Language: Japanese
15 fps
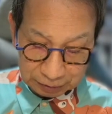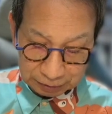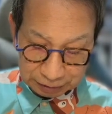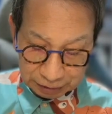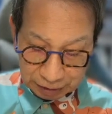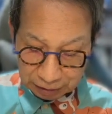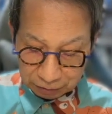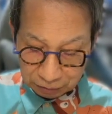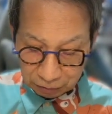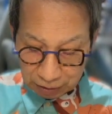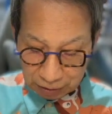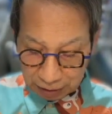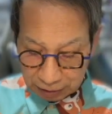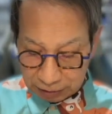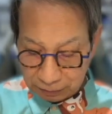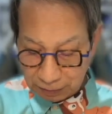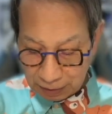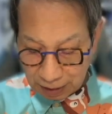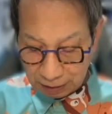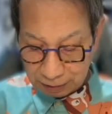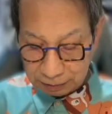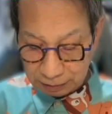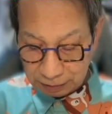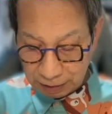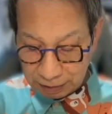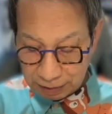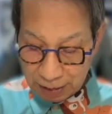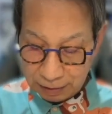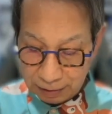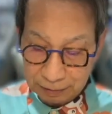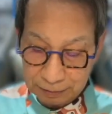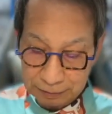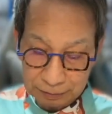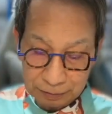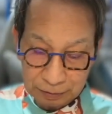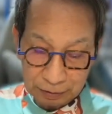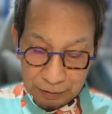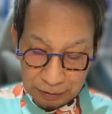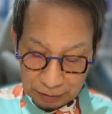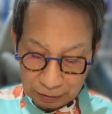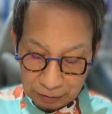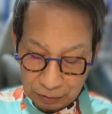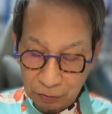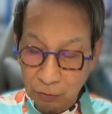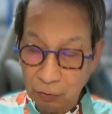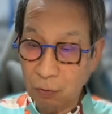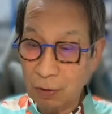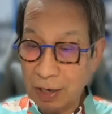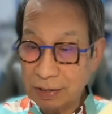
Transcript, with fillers: 販の中には入っていない、ご挨